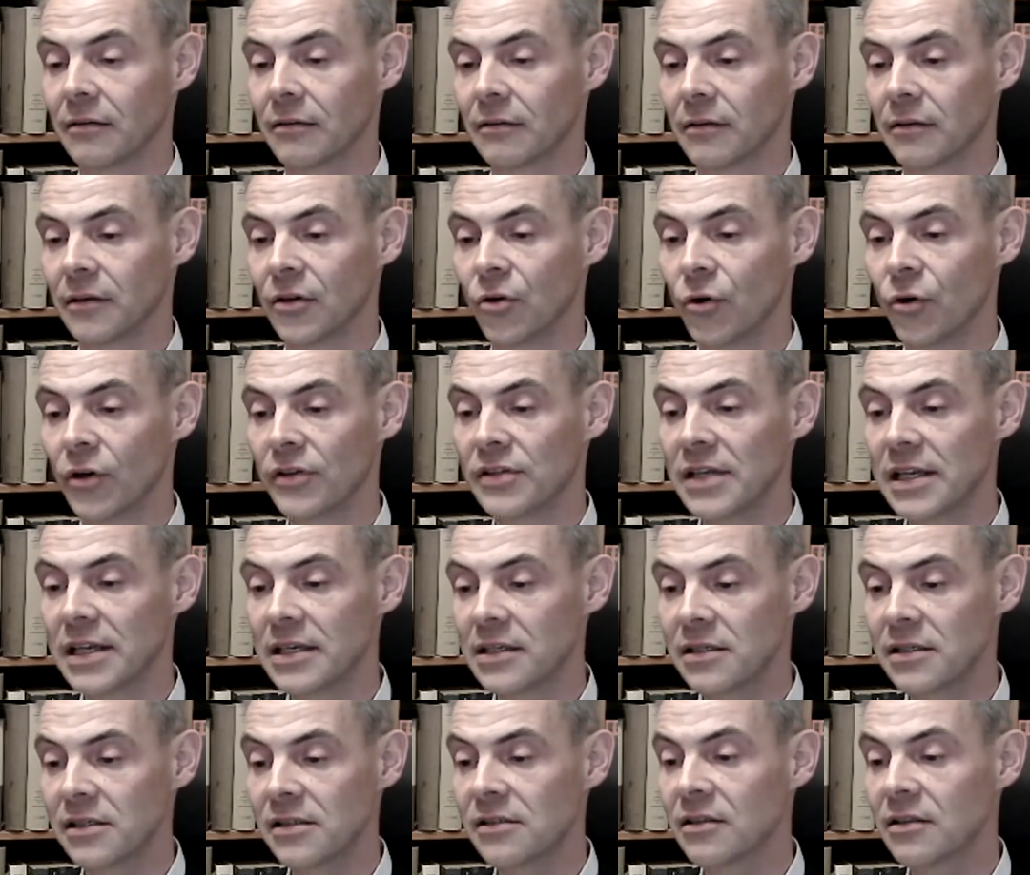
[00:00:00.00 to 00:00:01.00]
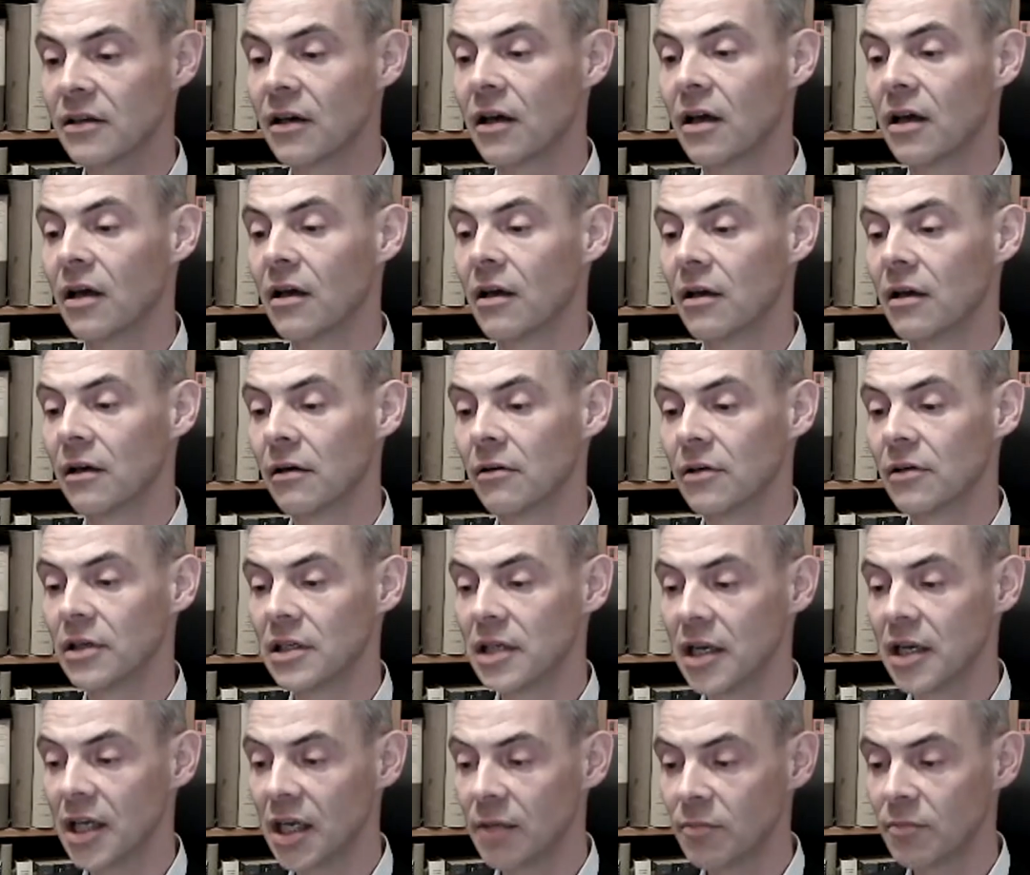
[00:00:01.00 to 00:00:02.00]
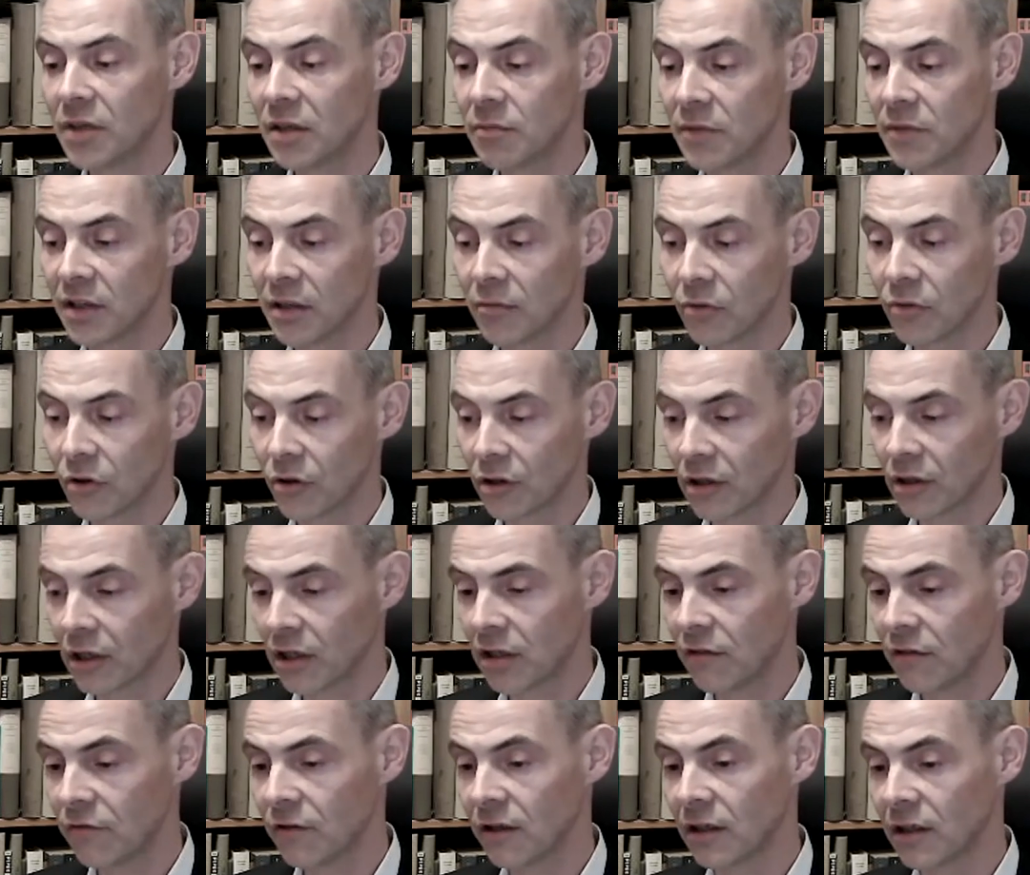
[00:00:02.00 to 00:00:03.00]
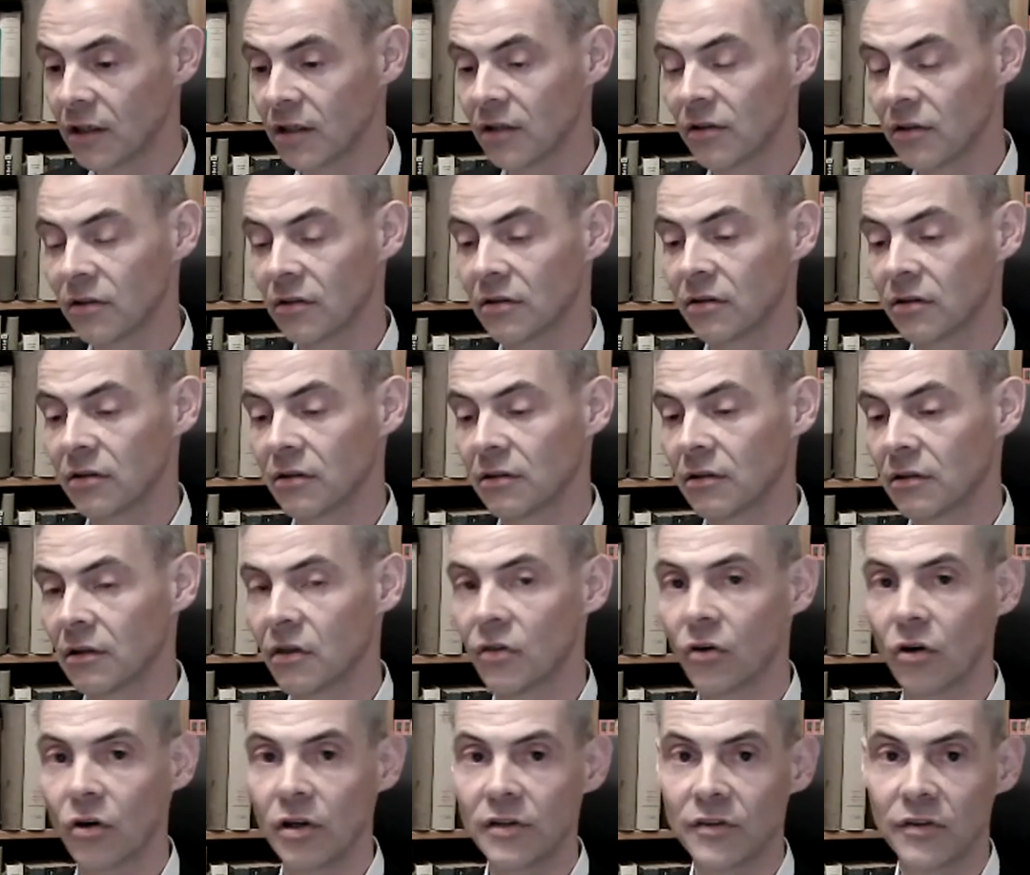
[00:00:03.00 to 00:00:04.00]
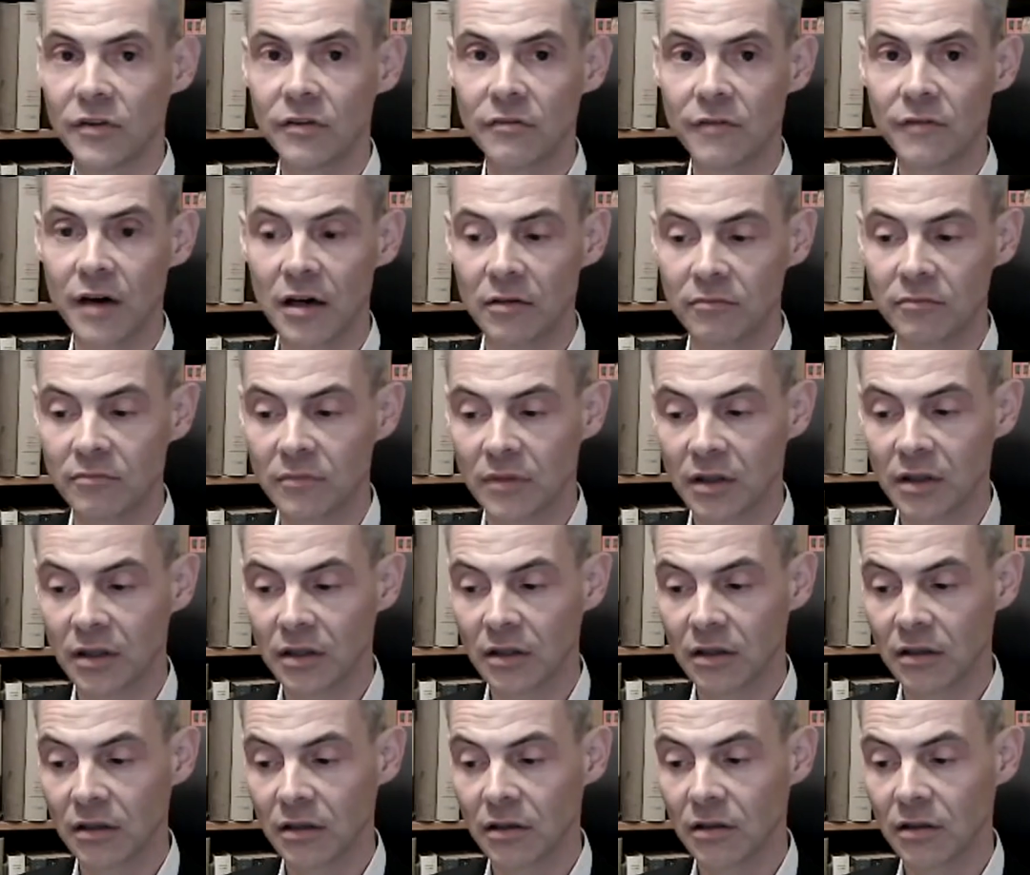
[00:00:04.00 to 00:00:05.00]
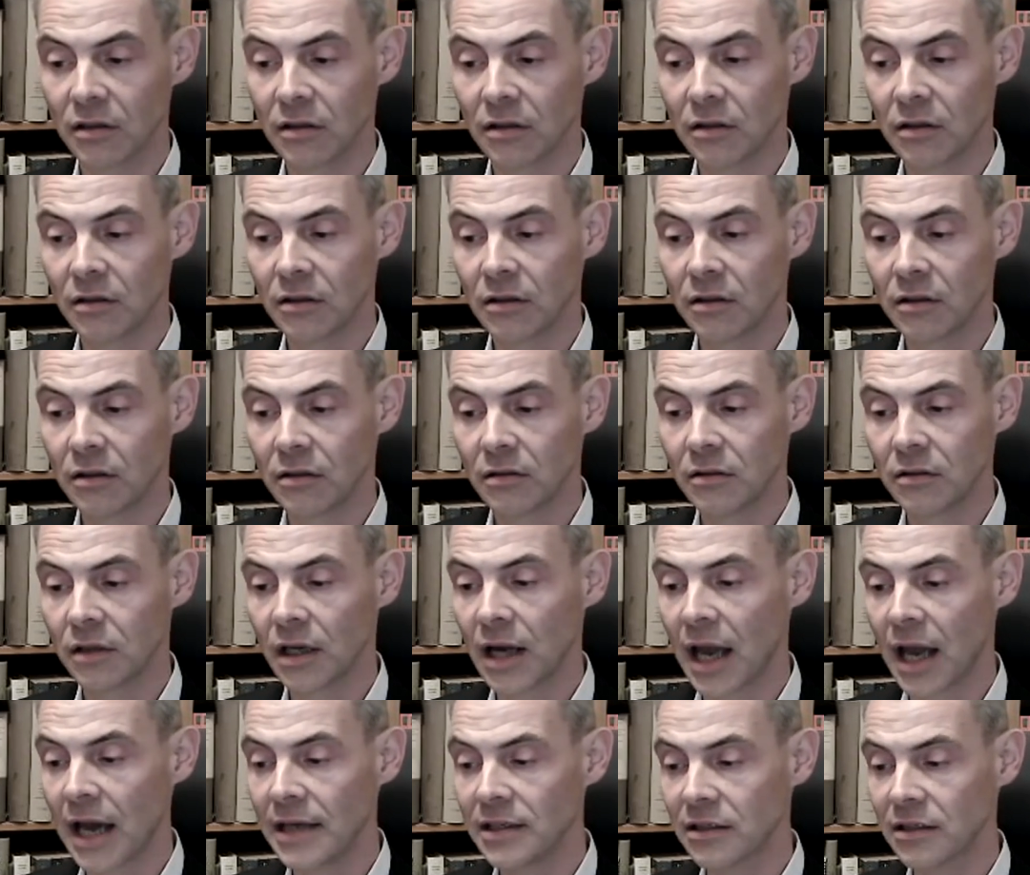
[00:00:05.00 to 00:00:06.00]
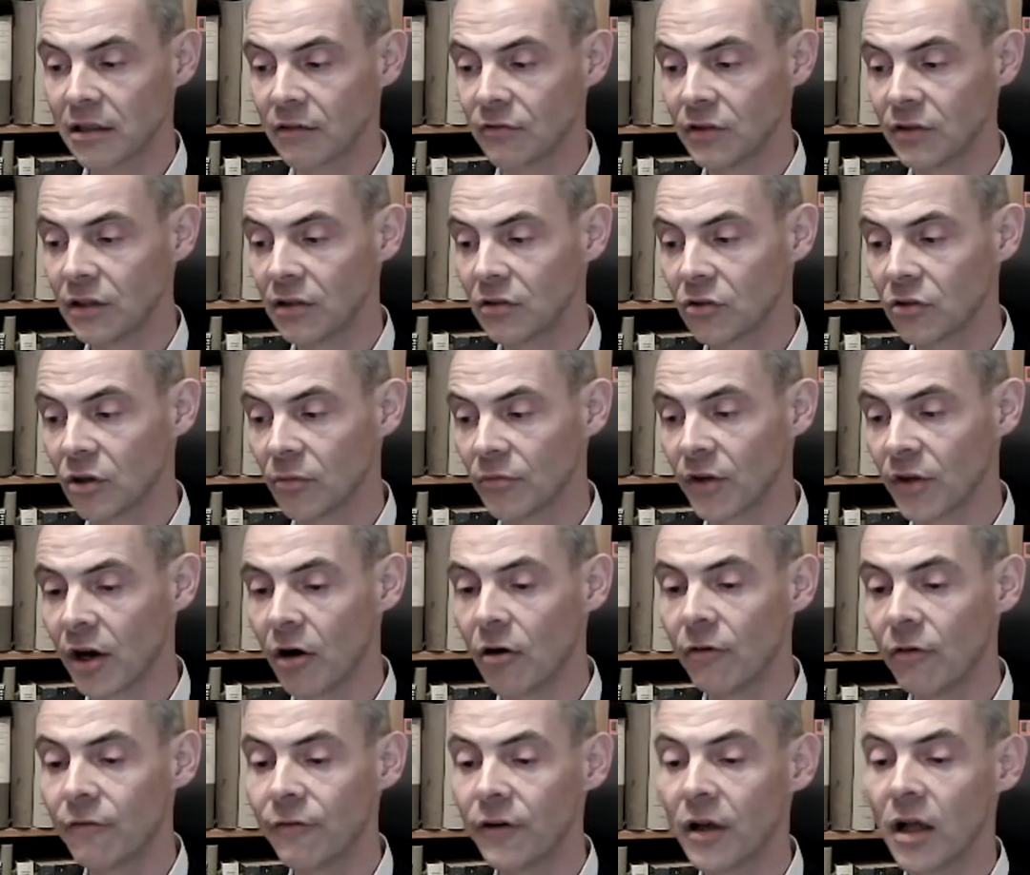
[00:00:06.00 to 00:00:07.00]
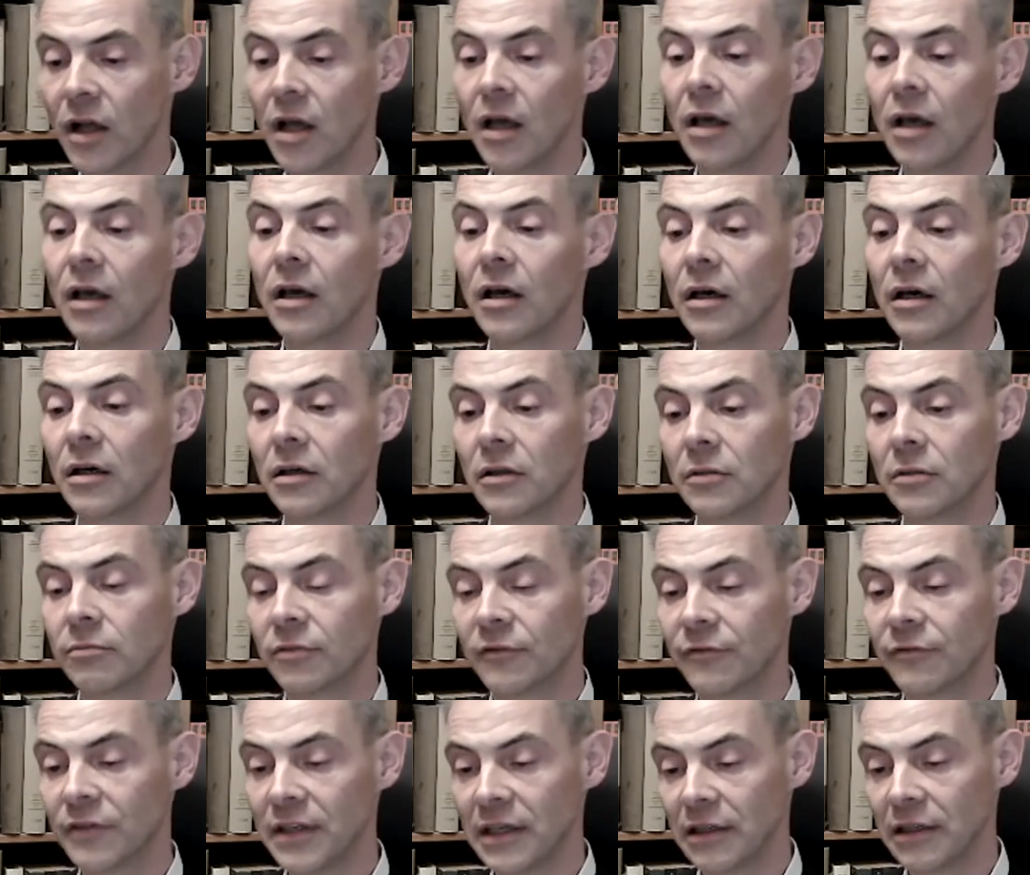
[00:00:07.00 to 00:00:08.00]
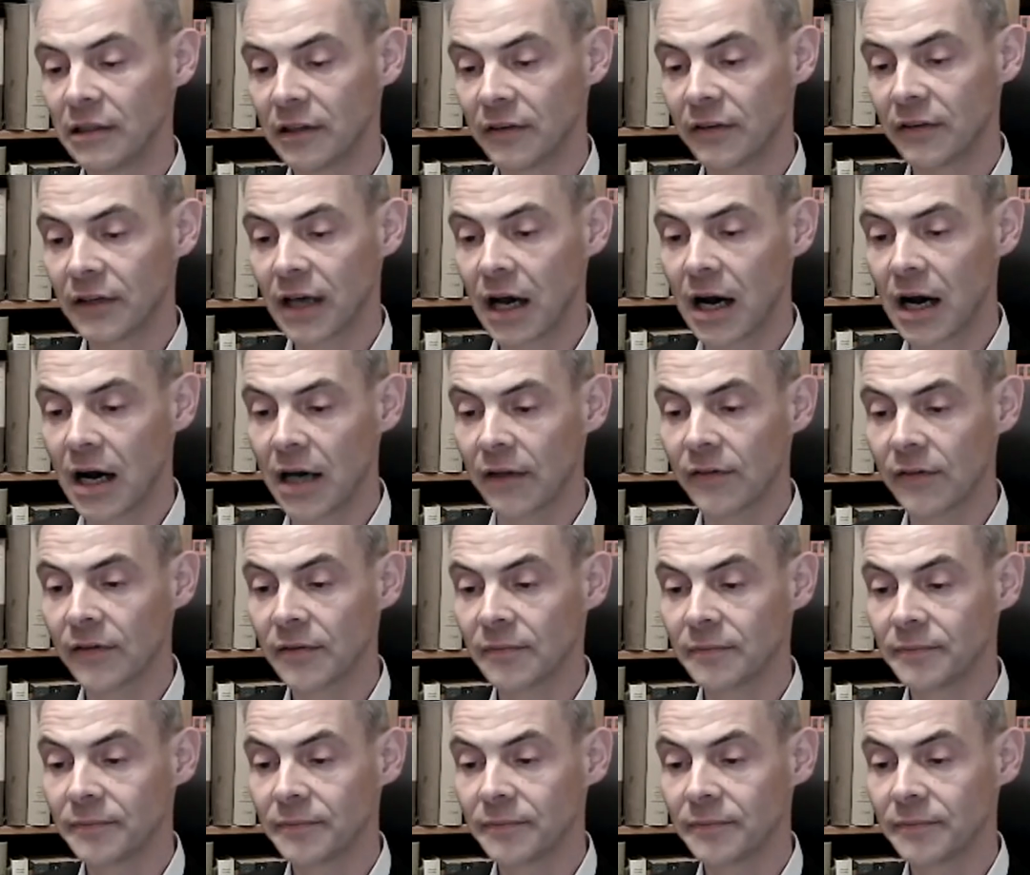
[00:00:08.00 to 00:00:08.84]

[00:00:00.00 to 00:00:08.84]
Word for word: Joris lächelt und ich lehne mich mit dem Rücken an die Wand. Das Holz ist warm. Ein leichter Wind kommt auf und bewegt das Gras.